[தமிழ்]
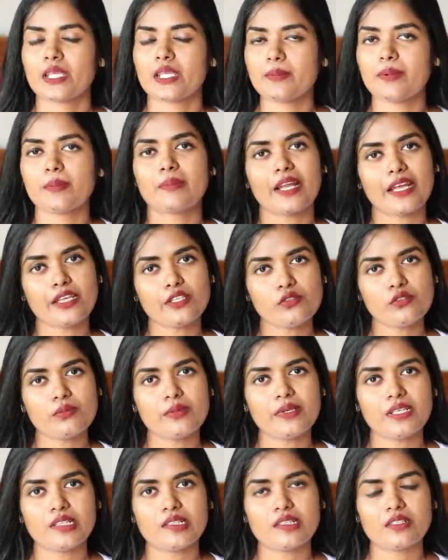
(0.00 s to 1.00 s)
இப்போ பிரைட்
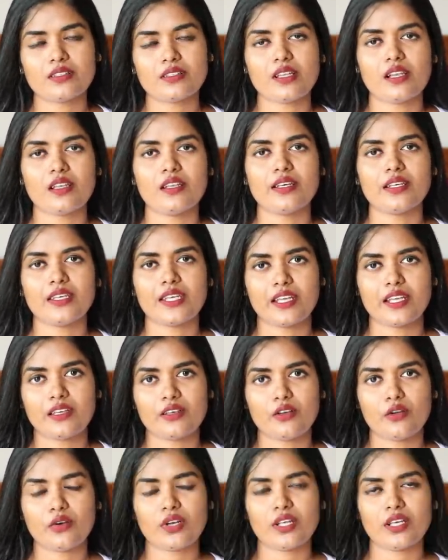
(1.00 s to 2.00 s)
டூபின்றதுனால
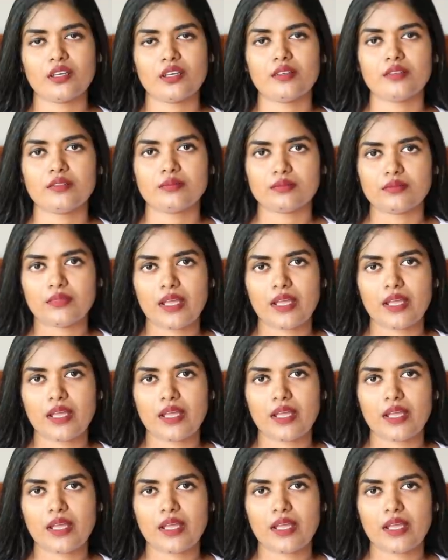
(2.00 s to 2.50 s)
என்னோடய